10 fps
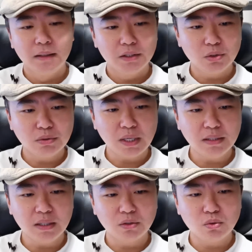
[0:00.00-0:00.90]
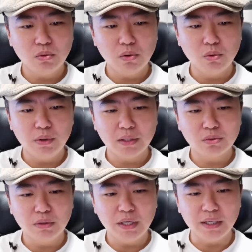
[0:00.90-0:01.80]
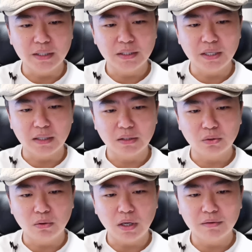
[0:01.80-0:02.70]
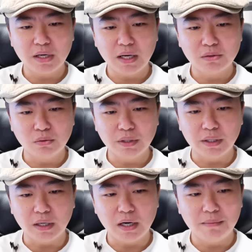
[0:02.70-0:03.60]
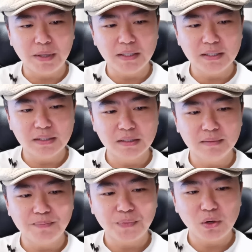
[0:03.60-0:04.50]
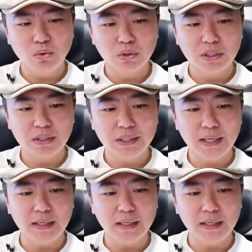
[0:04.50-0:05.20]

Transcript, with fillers: 周三呢，中国国务院总理李克强呢同澳大利亚总理阿尔巴尼斯互致贺电。